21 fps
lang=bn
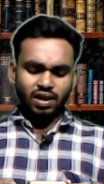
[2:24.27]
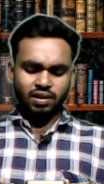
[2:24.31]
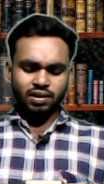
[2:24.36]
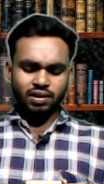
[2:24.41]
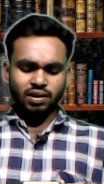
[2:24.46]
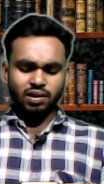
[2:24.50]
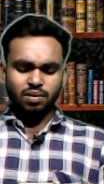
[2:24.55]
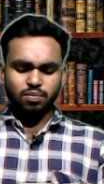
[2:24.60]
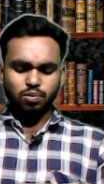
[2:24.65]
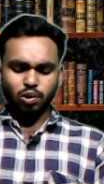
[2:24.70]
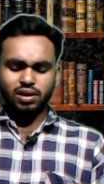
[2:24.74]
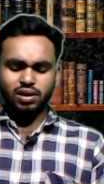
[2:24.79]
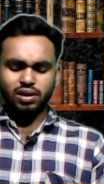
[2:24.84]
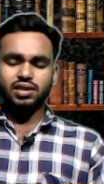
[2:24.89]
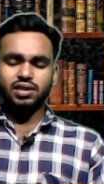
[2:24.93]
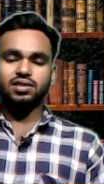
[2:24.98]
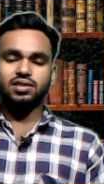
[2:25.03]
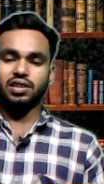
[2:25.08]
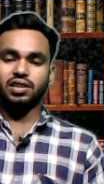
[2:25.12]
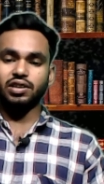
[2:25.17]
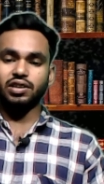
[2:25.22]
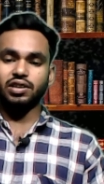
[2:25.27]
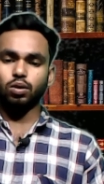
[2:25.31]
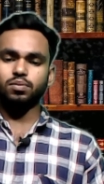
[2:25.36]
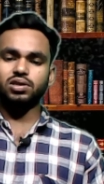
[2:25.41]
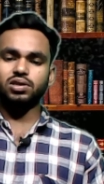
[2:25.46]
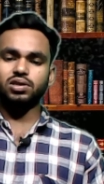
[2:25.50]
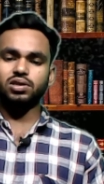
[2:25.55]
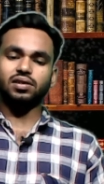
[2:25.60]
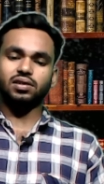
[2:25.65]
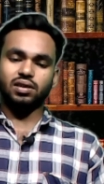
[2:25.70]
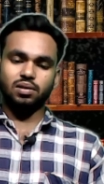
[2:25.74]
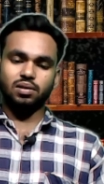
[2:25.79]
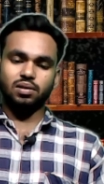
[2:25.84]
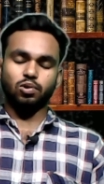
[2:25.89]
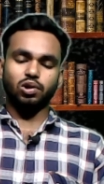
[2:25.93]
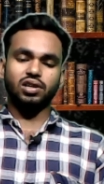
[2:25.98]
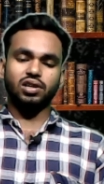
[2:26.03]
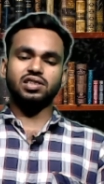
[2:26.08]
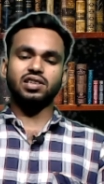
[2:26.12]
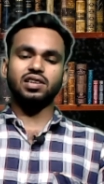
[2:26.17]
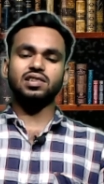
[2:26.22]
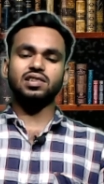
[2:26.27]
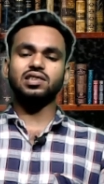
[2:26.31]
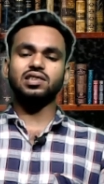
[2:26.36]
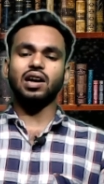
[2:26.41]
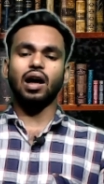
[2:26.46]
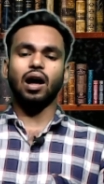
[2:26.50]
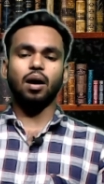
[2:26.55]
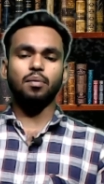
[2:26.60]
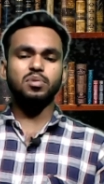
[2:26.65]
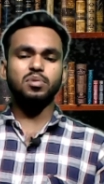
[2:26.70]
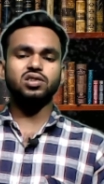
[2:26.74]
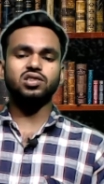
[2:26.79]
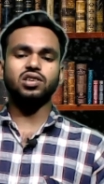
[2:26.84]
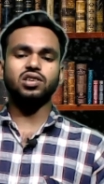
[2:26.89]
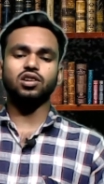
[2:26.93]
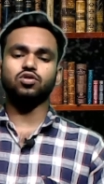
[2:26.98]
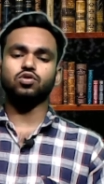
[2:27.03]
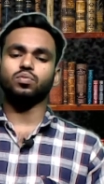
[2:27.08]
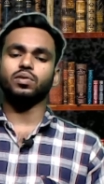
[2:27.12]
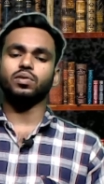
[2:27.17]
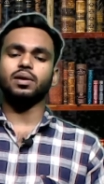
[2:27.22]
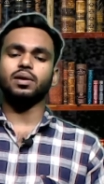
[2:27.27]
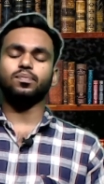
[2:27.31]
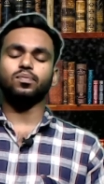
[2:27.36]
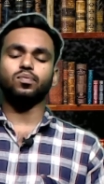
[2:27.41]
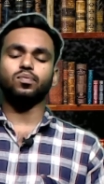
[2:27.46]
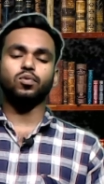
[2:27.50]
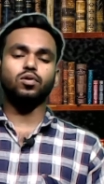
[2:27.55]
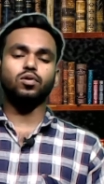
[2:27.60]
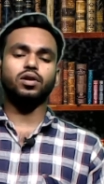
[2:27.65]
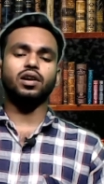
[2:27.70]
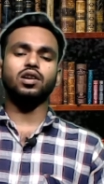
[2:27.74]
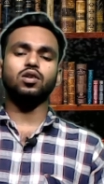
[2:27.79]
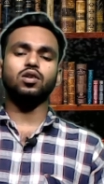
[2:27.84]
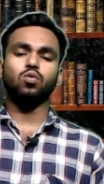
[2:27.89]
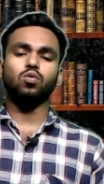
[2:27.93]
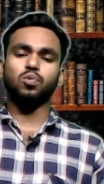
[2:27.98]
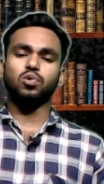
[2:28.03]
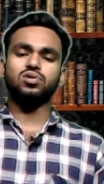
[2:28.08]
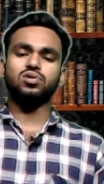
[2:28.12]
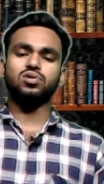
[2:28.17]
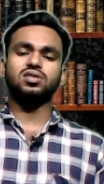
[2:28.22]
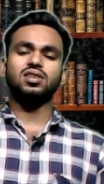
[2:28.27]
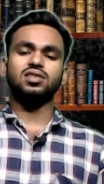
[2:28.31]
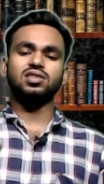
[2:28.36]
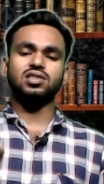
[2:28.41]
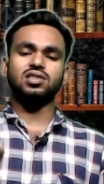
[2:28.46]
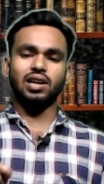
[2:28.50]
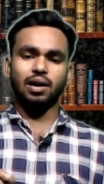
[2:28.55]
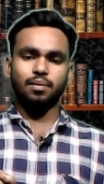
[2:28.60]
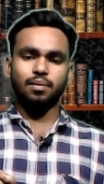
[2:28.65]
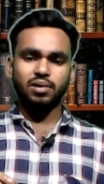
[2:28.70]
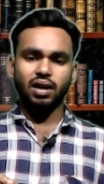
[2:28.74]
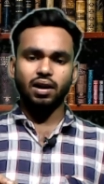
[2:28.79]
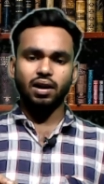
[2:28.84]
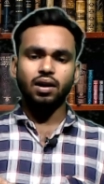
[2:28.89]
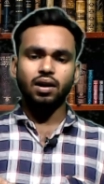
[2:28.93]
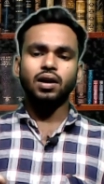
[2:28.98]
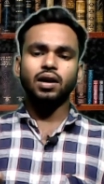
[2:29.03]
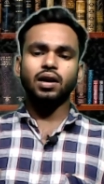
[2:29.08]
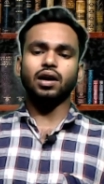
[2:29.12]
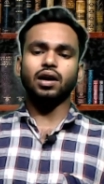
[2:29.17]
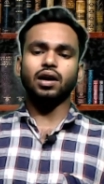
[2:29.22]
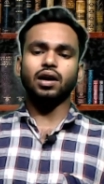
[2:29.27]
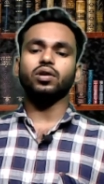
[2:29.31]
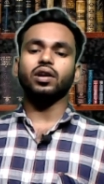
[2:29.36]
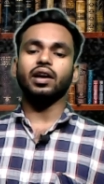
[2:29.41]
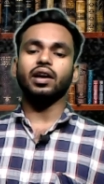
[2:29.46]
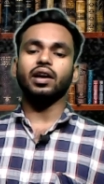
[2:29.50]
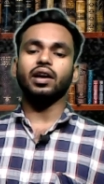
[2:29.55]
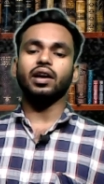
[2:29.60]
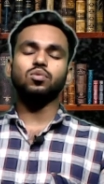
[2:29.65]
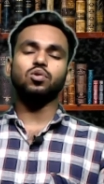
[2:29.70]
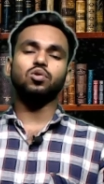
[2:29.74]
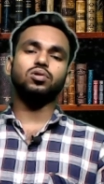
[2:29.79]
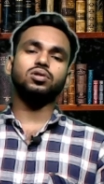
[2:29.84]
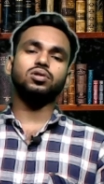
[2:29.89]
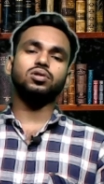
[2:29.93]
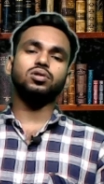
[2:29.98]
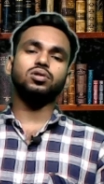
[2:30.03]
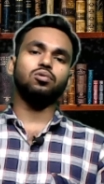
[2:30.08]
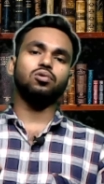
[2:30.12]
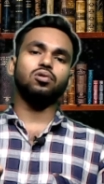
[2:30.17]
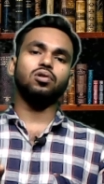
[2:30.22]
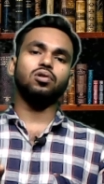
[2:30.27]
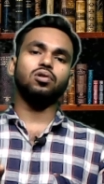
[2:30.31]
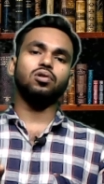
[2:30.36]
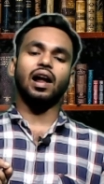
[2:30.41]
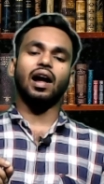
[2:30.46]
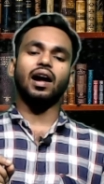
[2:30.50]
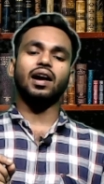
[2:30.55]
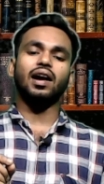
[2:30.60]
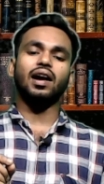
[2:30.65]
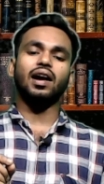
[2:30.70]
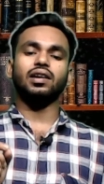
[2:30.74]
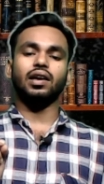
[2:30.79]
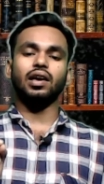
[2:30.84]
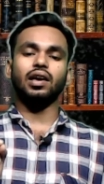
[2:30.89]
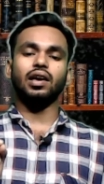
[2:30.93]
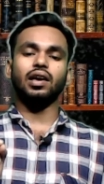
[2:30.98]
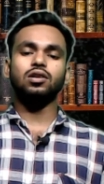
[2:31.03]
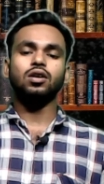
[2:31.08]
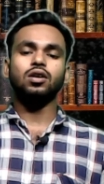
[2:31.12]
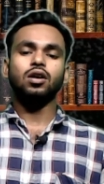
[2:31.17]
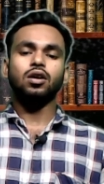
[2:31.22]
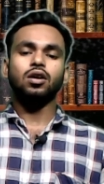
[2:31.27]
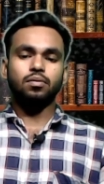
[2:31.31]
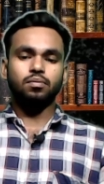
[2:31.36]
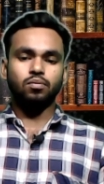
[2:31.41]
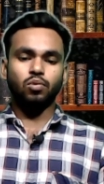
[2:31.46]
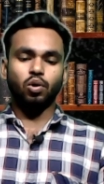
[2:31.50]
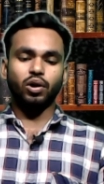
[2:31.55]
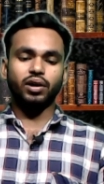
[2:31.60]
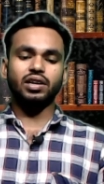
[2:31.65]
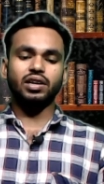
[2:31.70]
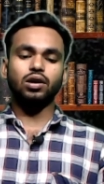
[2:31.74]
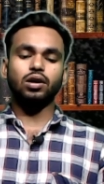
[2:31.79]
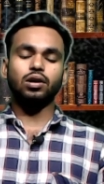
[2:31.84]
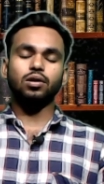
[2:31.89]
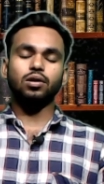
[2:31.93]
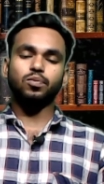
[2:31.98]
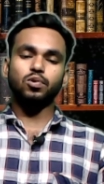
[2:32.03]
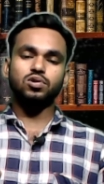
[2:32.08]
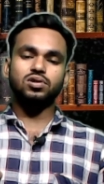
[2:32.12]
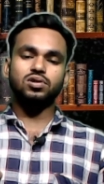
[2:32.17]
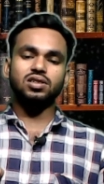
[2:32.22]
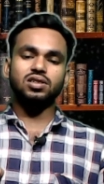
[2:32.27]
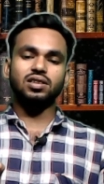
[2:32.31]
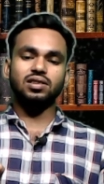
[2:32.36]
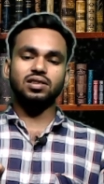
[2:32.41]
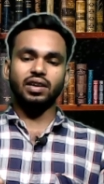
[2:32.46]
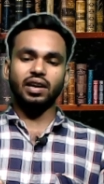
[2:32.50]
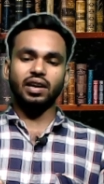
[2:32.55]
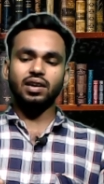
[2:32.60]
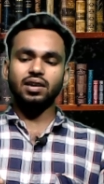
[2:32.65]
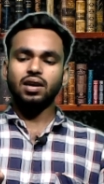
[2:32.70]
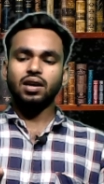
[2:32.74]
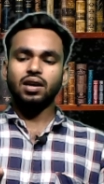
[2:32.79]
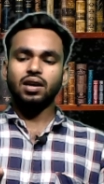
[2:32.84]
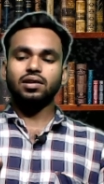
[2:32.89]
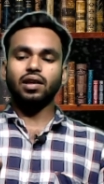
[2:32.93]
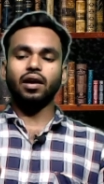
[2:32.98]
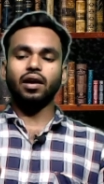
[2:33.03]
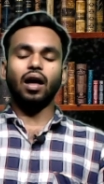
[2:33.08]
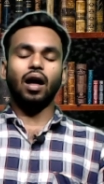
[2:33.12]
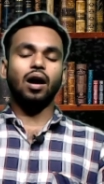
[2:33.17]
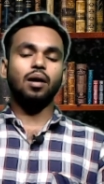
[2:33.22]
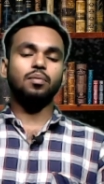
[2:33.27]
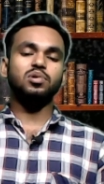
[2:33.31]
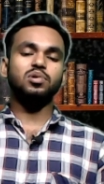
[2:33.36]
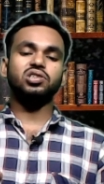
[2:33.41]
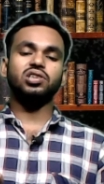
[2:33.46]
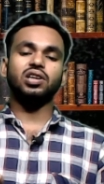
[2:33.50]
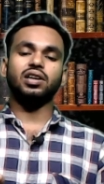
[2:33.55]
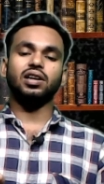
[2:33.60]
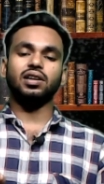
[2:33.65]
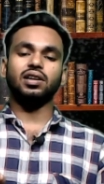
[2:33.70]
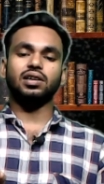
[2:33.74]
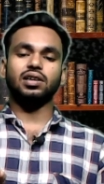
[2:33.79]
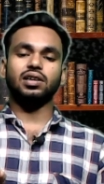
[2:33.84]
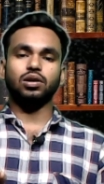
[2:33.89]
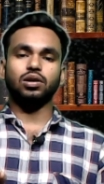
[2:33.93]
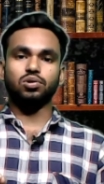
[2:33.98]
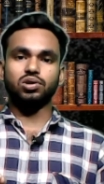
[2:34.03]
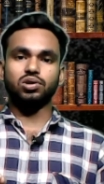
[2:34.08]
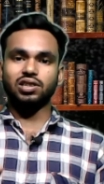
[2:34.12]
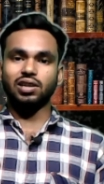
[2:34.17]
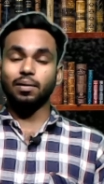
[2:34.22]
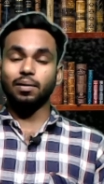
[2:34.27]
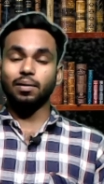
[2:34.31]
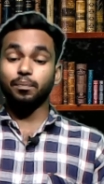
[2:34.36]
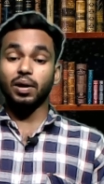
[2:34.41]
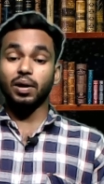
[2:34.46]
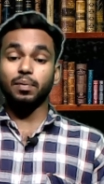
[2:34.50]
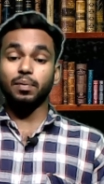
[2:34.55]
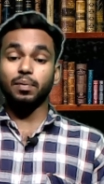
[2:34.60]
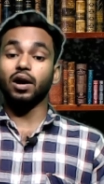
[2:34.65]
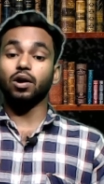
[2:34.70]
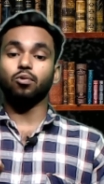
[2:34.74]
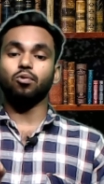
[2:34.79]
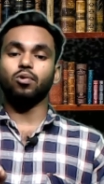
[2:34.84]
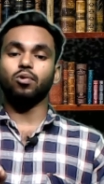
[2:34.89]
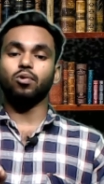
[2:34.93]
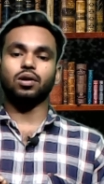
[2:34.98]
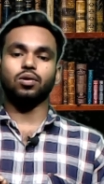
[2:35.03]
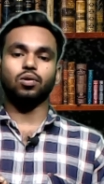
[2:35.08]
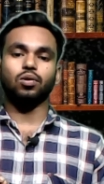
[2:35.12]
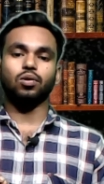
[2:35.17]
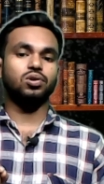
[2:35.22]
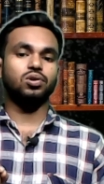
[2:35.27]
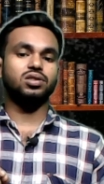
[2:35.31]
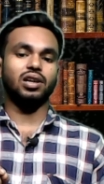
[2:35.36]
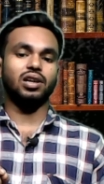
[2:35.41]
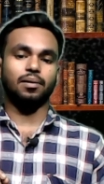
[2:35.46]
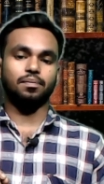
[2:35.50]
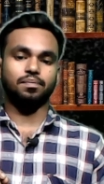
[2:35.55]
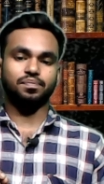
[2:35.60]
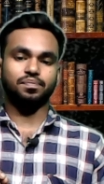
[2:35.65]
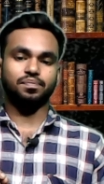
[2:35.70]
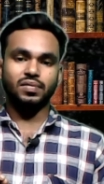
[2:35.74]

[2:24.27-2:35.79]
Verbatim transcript: তিনি বলেছেন যিনি ডোম ছিলেন তিনি বলেছেন যে আমি সেই সময় ওখানে উপস্থিত ছিলাম না কারণ এই মুহূর্তে কোনো ক্লার্ক এই মর্গে উপস্থিত নেই তাই আমি সেখানে কি করছিলাম পেপার ওয়ার্ক করছিলাম